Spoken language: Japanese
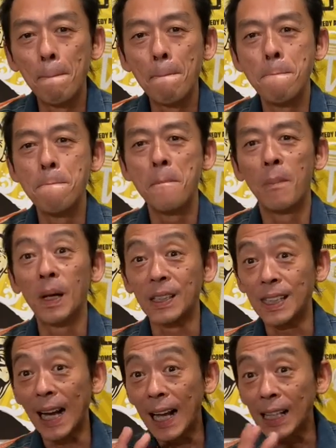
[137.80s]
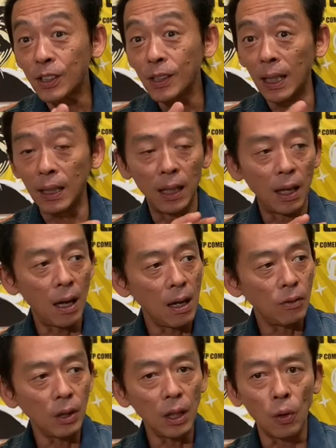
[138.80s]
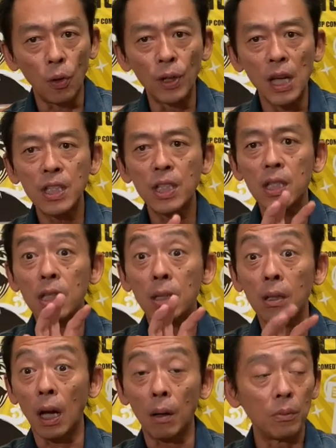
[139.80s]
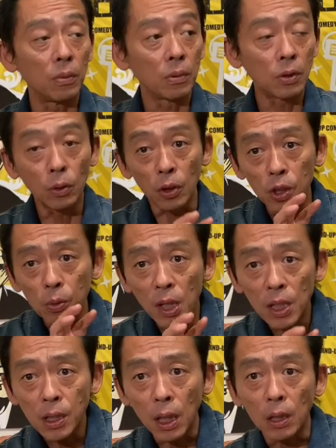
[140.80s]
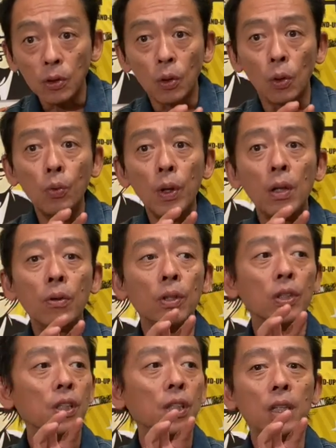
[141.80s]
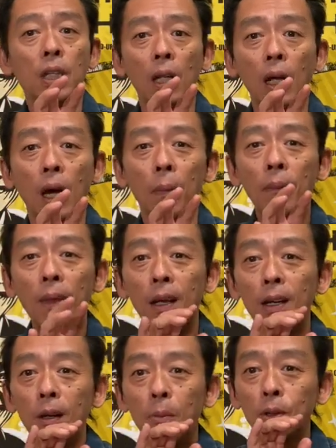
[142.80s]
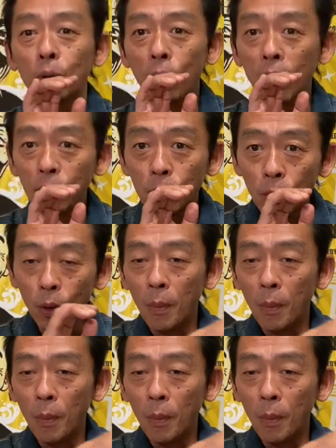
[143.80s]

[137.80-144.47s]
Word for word: うん、まあ、茶化すなんでね、ある程度同じ位置、だから、ちょっと自分が知ってつはちょっと上の位置行ってね、まあ、そこからちょっと